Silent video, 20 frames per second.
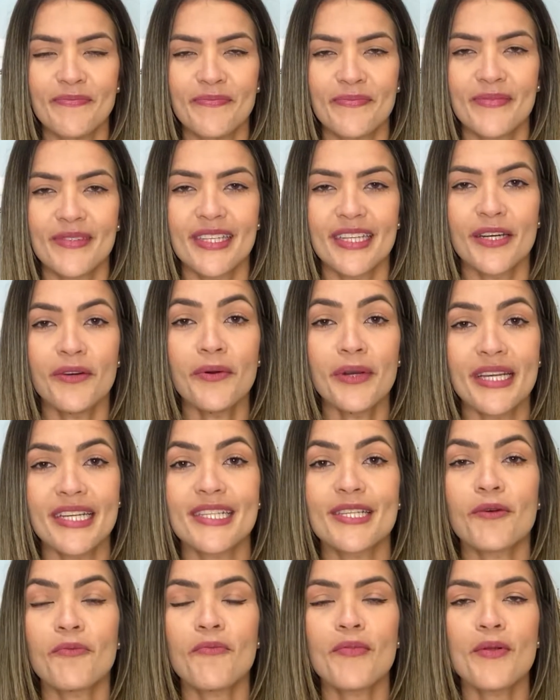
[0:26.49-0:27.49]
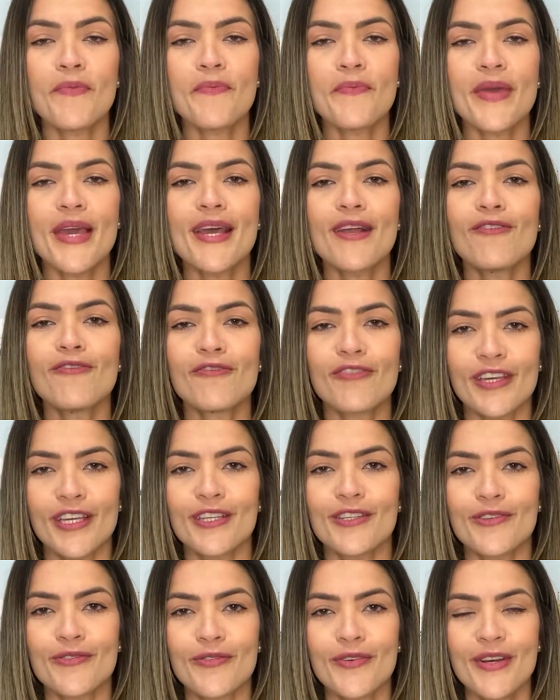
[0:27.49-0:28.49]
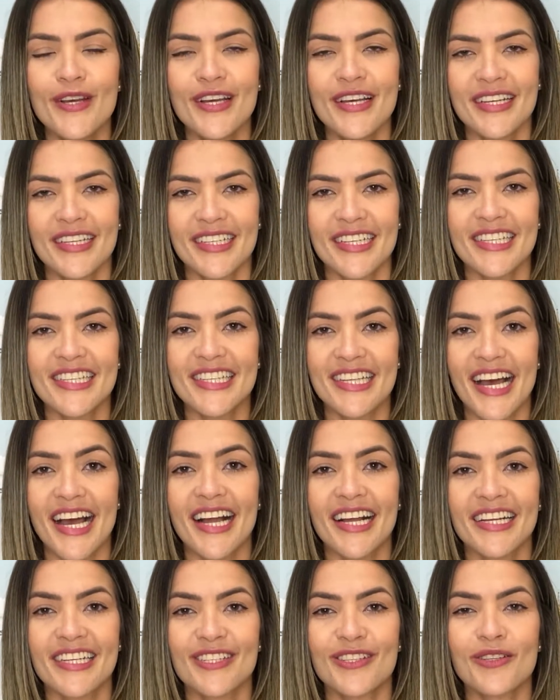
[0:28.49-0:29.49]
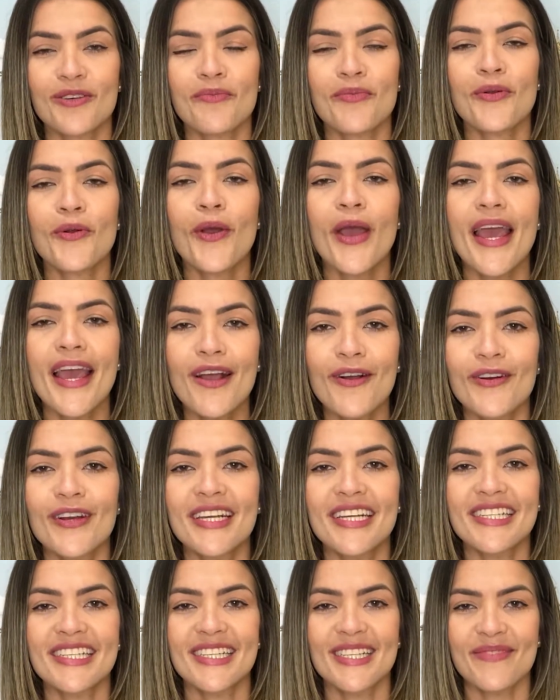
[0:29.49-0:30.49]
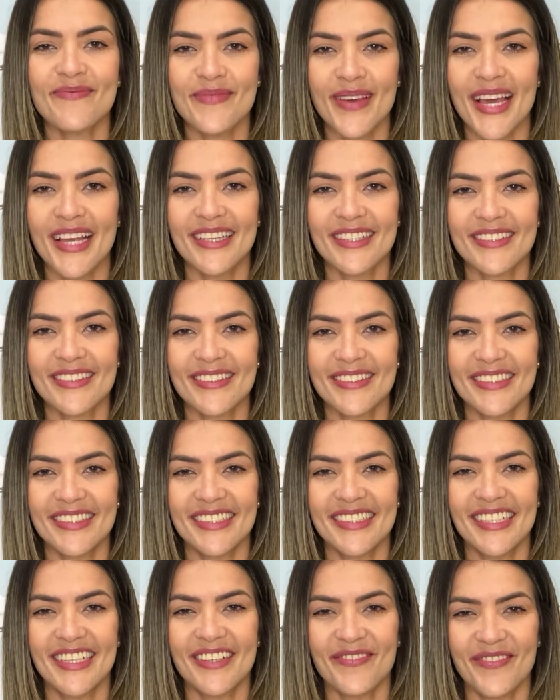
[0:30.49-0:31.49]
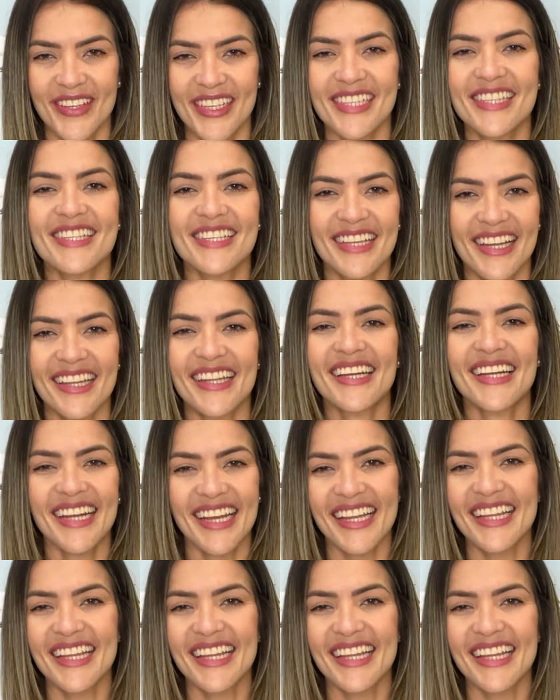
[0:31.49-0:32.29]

Então esse é o primeiro vídeo da saga sobre o reconhecimento da minha cidadania